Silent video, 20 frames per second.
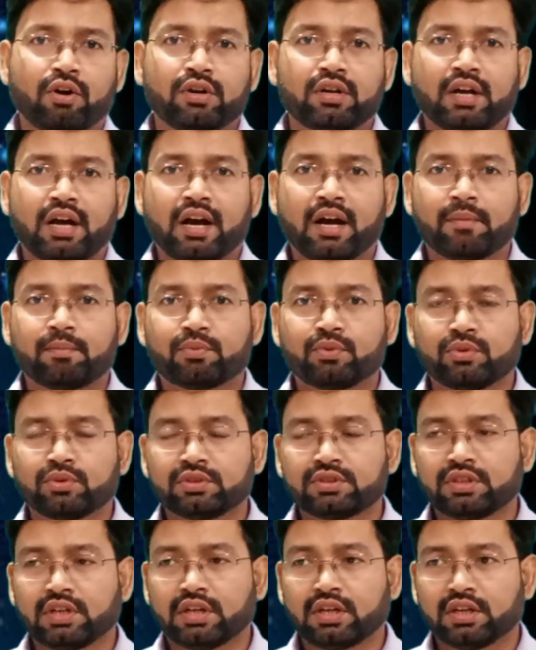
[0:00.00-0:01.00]
और
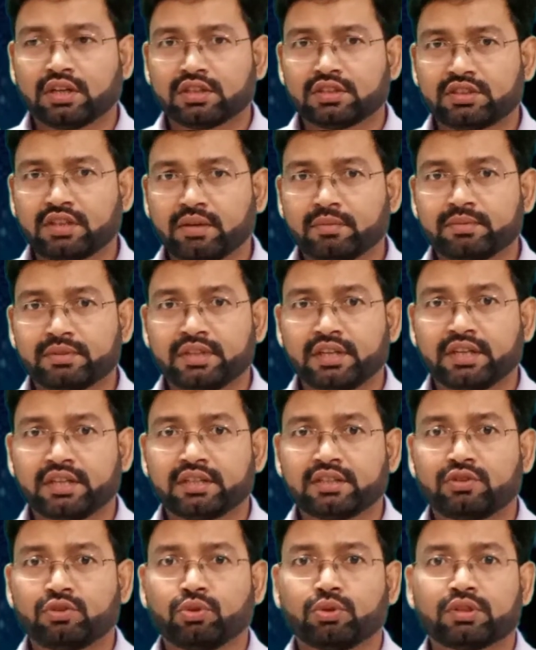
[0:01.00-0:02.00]
आपको जब
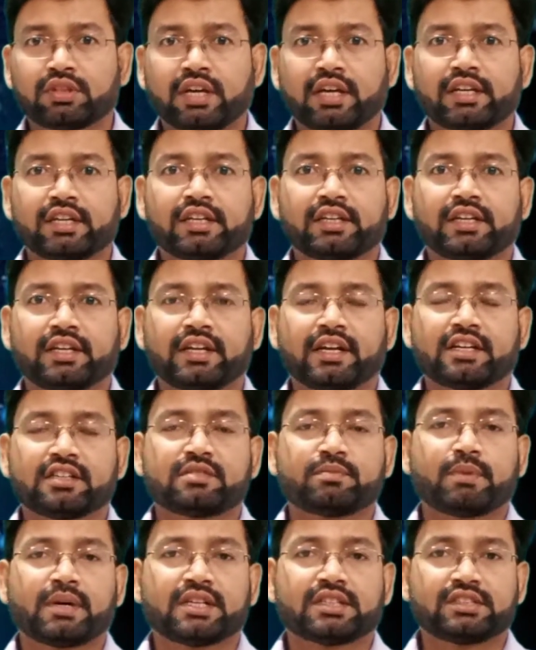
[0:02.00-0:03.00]
ये दो तारीख के
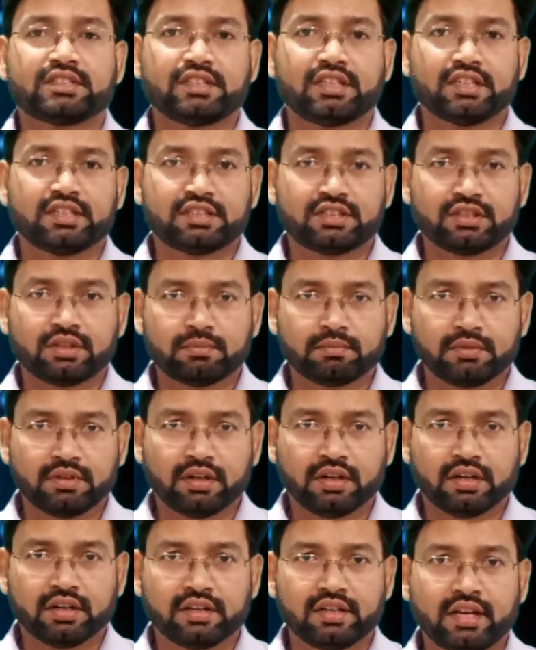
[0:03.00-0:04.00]
आसपास ये जब
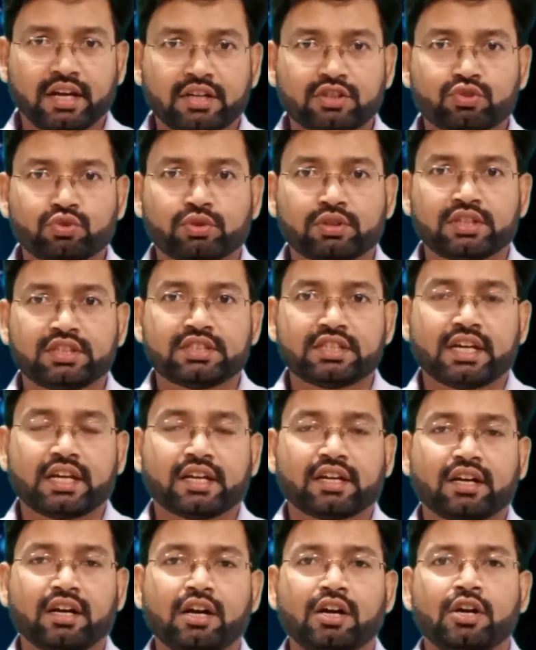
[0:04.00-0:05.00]
लॉन्च होने
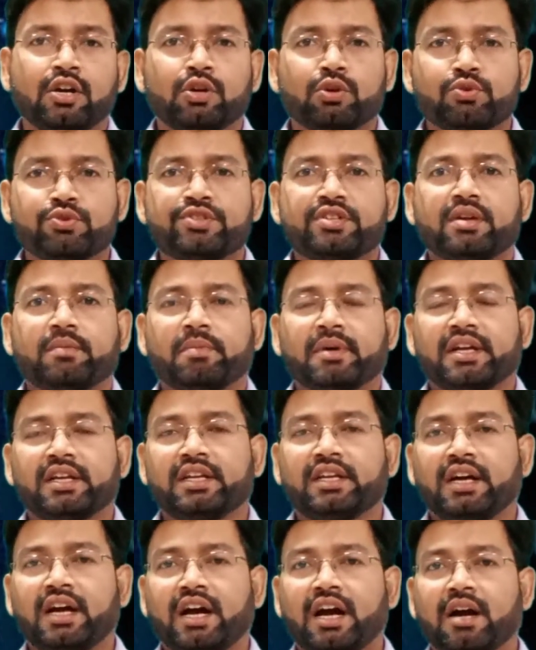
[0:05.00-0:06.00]
जाएगा उससे
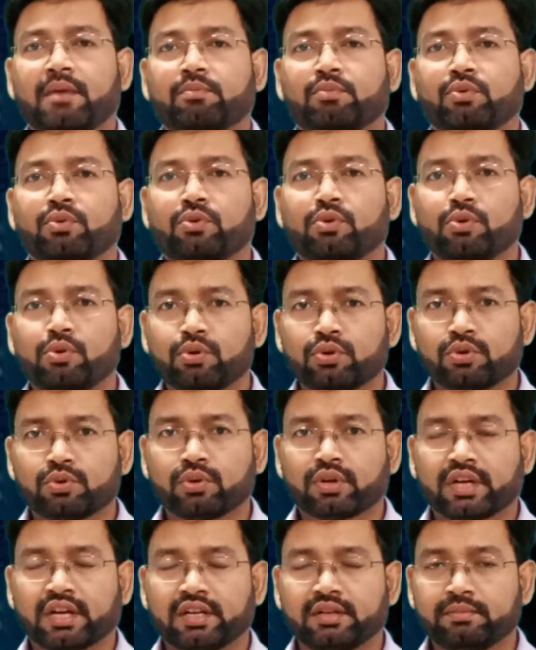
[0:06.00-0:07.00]
पहले आपको हुक
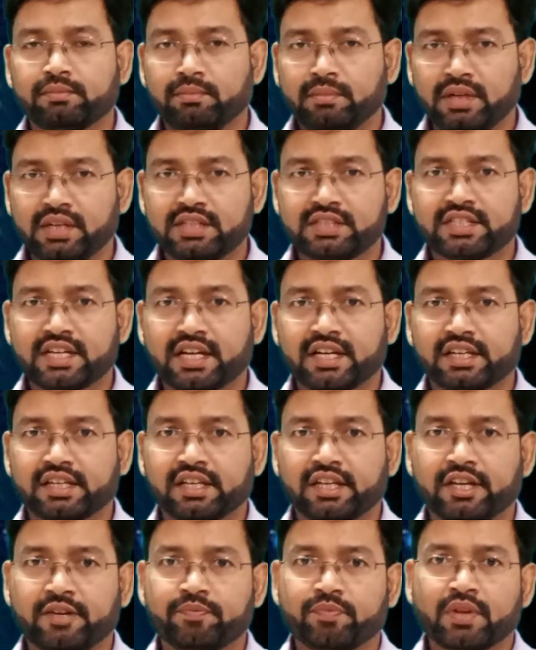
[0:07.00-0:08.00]
टोकन मिल
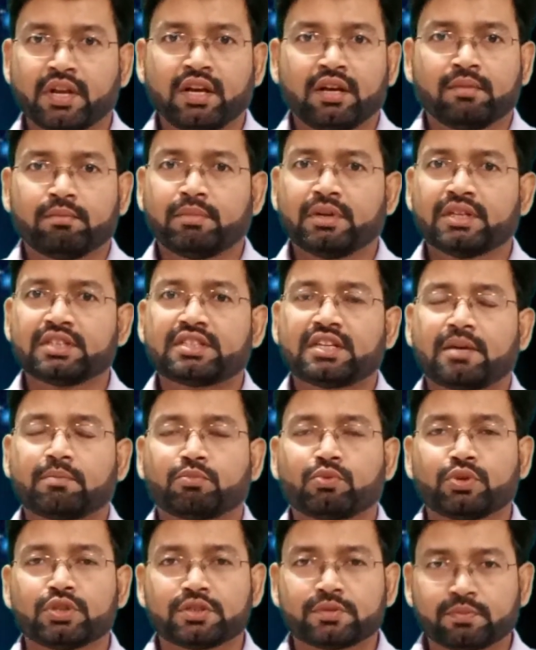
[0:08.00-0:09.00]
जाएंगे बस
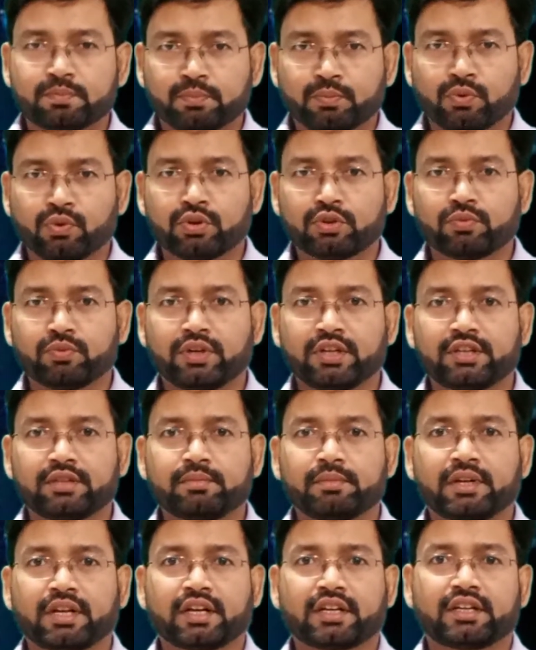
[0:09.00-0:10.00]
आपको स्पोर्ट वॉलेट
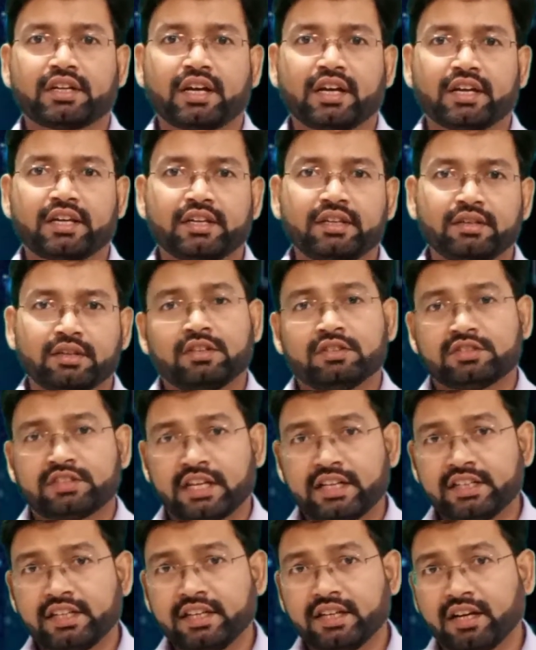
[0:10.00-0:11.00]
में रखना है
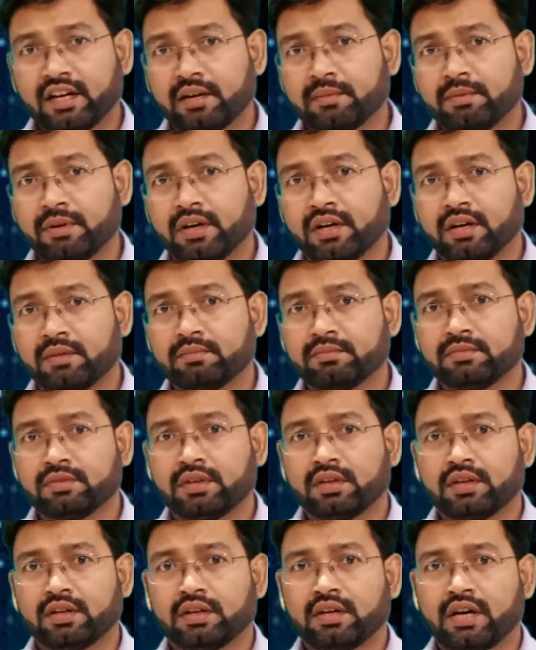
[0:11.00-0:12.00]
चलिए अब हम
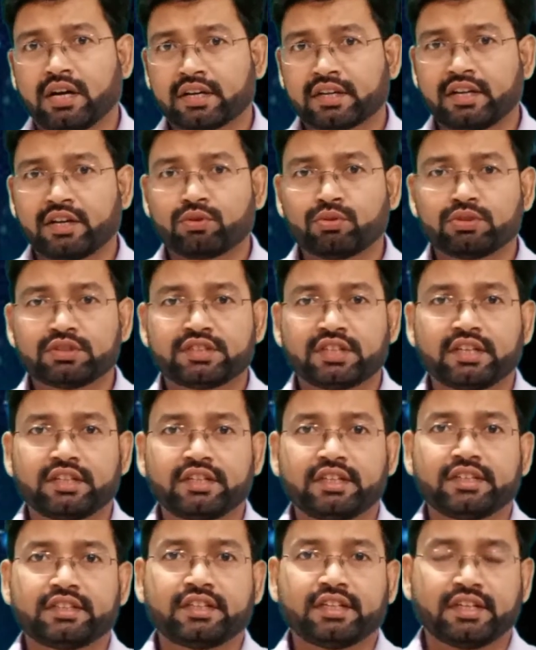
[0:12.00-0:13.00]
अगला क्वेश्चन
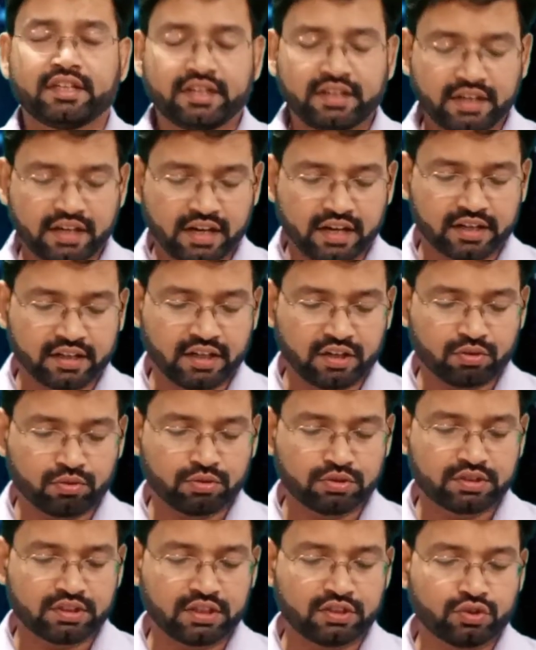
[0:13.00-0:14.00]
लेते हैं अगला
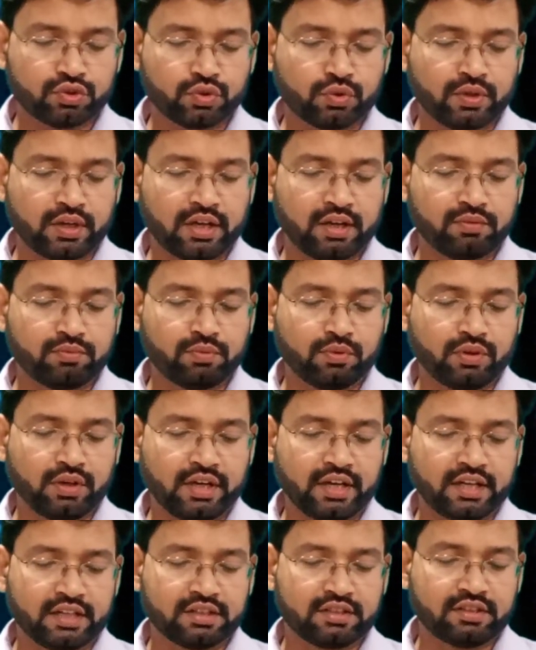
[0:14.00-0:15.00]
क्वेश्चन जो है वो
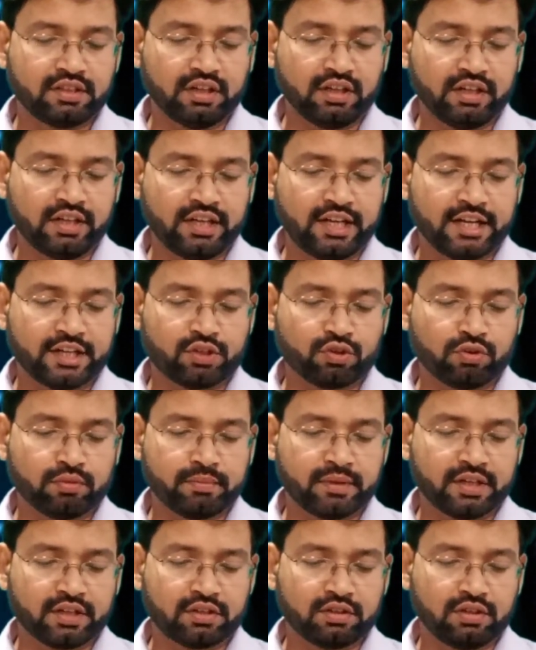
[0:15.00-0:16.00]
है द
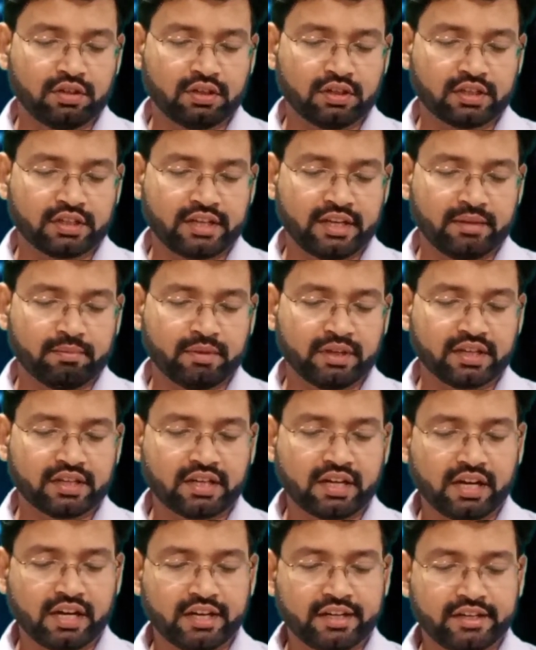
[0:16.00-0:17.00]
एटॉमिक गेमर
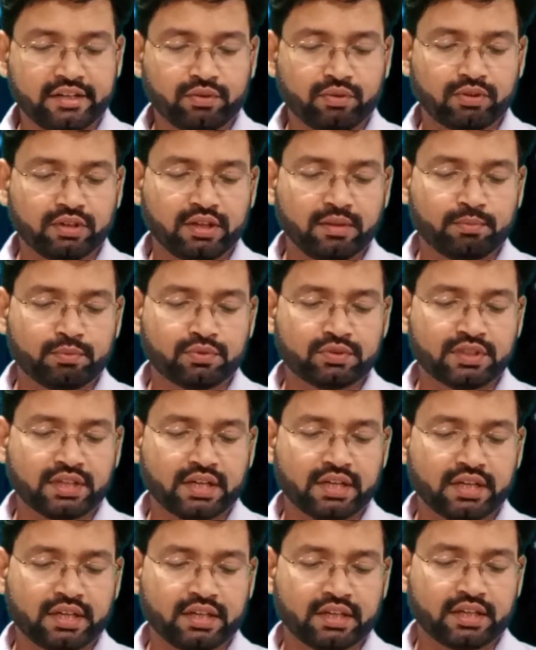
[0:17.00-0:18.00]
का इन्होंने
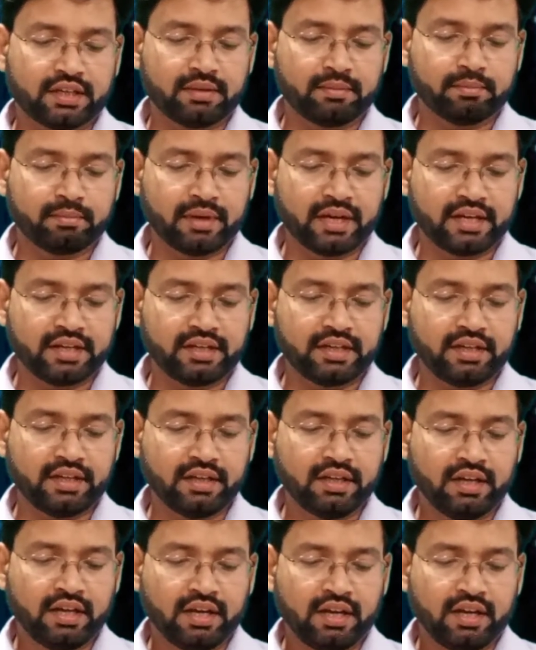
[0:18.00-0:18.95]
पूछा है कि मैंने